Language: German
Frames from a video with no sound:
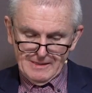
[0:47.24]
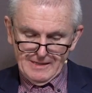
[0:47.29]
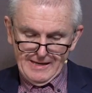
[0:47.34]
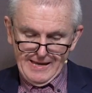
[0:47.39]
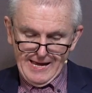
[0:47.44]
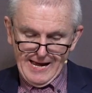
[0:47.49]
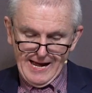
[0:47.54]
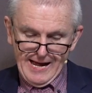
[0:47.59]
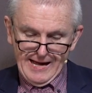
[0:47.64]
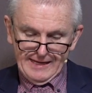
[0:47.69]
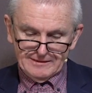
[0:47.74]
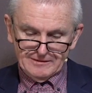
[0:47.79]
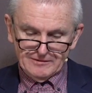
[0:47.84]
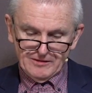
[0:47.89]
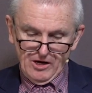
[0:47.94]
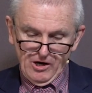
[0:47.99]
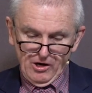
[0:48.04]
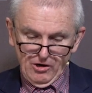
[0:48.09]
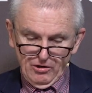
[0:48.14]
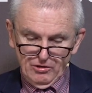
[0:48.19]
Er
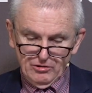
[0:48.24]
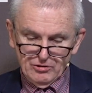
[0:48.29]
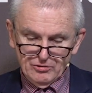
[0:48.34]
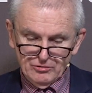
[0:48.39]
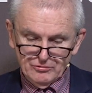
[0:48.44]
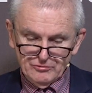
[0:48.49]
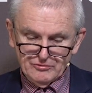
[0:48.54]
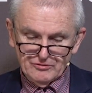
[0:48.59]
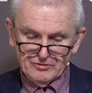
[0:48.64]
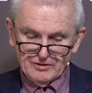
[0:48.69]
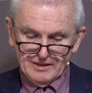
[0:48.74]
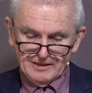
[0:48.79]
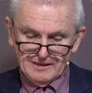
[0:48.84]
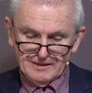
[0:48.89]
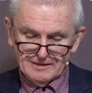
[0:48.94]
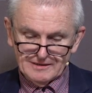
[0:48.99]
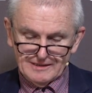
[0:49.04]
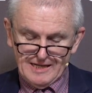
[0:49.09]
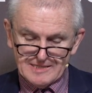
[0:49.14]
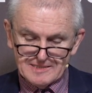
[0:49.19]
hat auch, und
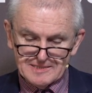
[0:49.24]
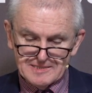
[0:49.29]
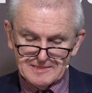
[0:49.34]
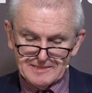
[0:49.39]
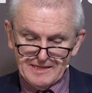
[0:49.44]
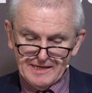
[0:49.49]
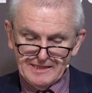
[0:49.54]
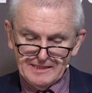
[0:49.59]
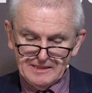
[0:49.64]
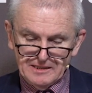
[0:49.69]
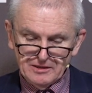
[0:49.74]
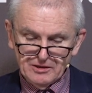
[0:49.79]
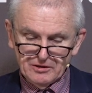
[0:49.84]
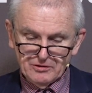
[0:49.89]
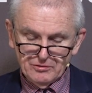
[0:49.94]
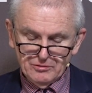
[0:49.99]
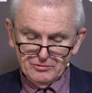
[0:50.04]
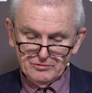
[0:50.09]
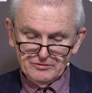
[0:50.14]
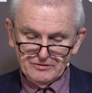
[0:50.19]
äh, das ist der
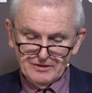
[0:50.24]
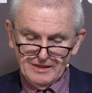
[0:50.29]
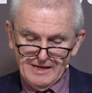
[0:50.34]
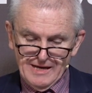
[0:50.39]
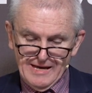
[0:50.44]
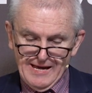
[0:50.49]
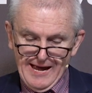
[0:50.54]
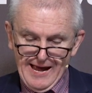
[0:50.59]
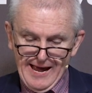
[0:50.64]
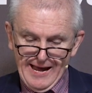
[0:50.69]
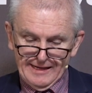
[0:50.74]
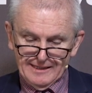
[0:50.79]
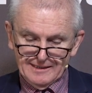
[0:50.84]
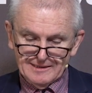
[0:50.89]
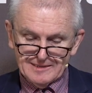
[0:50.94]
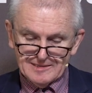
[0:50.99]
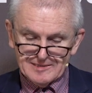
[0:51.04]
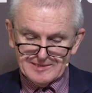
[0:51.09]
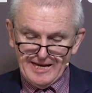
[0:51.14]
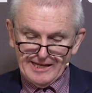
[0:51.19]
Hintergrund,
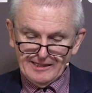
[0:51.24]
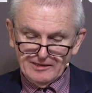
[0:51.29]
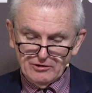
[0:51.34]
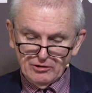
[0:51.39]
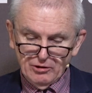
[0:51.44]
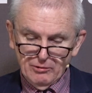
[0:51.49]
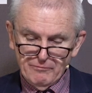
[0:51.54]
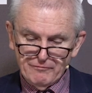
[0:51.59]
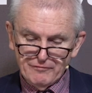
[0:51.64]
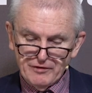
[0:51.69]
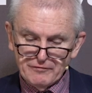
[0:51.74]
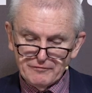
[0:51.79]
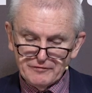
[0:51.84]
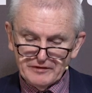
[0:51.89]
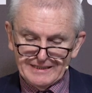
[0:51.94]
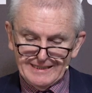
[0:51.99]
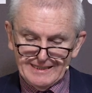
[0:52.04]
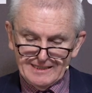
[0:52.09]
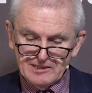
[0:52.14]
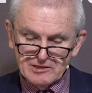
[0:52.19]
ein Zentrum für
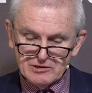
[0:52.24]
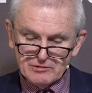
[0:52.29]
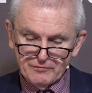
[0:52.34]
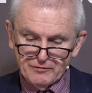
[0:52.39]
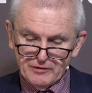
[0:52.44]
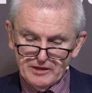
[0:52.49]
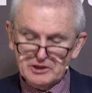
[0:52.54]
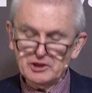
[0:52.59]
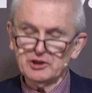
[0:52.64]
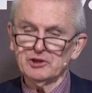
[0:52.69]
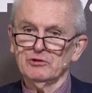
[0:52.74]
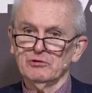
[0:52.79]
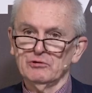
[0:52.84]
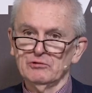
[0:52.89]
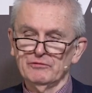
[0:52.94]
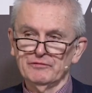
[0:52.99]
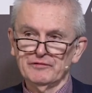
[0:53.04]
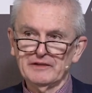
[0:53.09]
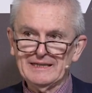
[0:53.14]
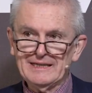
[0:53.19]
Friedensforschung
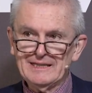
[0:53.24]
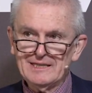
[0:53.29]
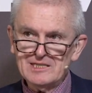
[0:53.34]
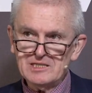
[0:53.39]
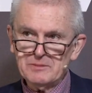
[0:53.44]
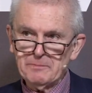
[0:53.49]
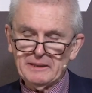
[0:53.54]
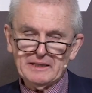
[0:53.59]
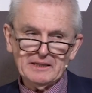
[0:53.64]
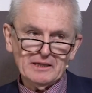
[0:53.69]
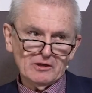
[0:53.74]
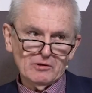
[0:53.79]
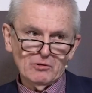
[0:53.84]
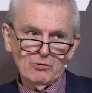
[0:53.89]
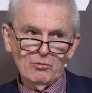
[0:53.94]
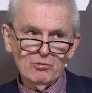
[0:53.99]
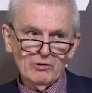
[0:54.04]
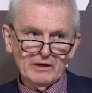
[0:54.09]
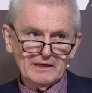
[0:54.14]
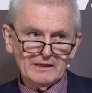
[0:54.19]
und
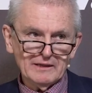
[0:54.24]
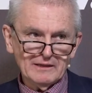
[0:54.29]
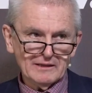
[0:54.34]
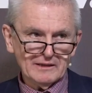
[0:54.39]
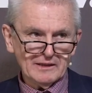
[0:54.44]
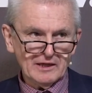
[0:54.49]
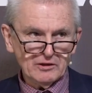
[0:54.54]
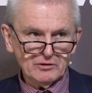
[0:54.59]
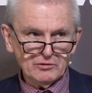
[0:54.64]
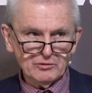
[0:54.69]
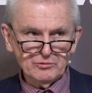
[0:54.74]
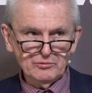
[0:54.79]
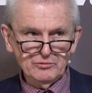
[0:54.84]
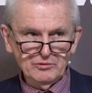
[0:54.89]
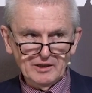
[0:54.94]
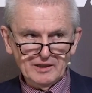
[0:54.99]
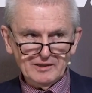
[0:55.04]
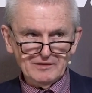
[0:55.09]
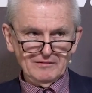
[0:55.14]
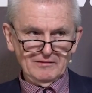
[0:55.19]
Friedenspädagogik
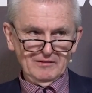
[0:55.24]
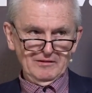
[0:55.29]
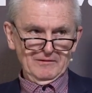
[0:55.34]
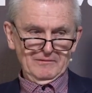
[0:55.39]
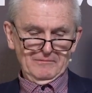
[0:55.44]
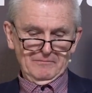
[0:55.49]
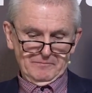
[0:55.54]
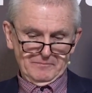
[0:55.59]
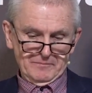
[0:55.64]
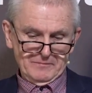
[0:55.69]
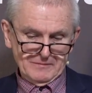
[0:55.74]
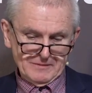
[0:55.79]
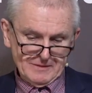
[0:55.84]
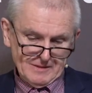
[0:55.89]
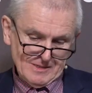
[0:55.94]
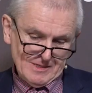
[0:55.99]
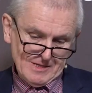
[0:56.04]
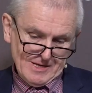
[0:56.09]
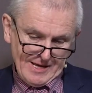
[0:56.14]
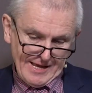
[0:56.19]
gegründet.
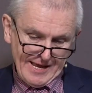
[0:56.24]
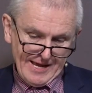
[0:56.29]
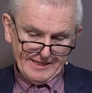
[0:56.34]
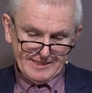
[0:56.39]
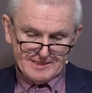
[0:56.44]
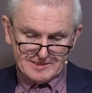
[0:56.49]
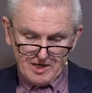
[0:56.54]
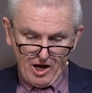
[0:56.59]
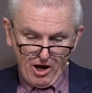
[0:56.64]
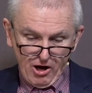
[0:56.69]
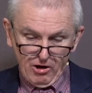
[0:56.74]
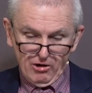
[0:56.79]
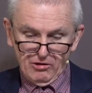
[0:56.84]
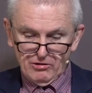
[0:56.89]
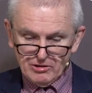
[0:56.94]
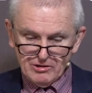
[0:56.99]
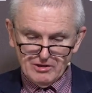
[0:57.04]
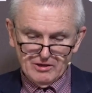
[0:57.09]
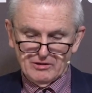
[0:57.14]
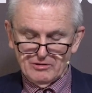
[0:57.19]
Er ist
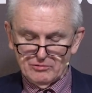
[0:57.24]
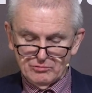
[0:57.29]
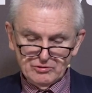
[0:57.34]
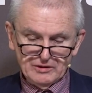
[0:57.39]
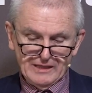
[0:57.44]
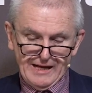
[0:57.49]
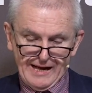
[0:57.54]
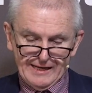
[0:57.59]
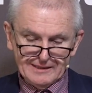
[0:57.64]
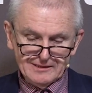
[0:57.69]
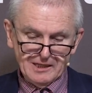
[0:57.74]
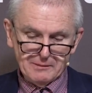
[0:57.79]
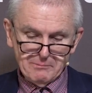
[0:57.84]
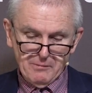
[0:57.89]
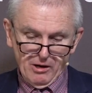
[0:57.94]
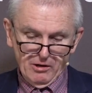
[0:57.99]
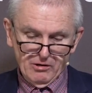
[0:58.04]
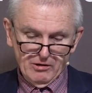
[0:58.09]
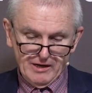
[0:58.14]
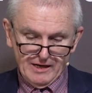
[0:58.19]
auch unter anderem
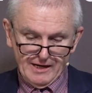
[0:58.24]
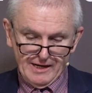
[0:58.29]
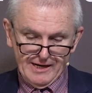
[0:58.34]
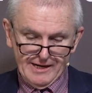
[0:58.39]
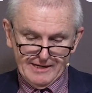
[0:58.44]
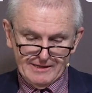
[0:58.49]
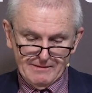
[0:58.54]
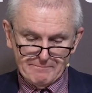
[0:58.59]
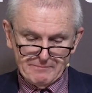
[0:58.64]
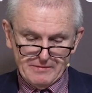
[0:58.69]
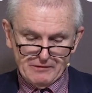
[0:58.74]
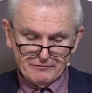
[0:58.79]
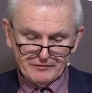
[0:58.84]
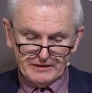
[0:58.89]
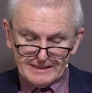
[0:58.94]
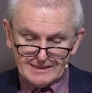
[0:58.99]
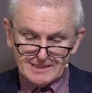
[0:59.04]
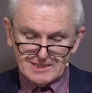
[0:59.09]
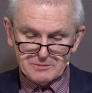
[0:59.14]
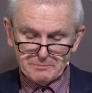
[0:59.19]
auch ein
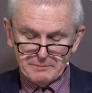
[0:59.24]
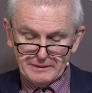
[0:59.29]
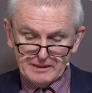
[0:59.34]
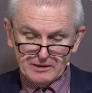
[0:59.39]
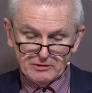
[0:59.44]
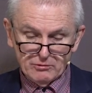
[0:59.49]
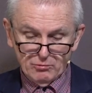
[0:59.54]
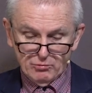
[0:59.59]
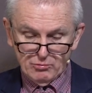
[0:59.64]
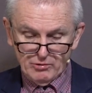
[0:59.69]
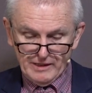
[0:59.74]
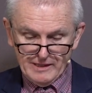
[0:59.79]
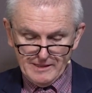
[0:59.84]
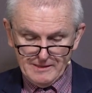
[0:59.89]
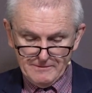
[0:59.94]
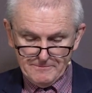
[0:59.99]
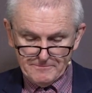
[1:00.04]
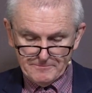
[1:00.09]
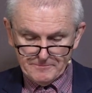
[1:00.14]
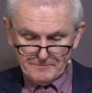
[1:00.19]
Friedenspädagoge.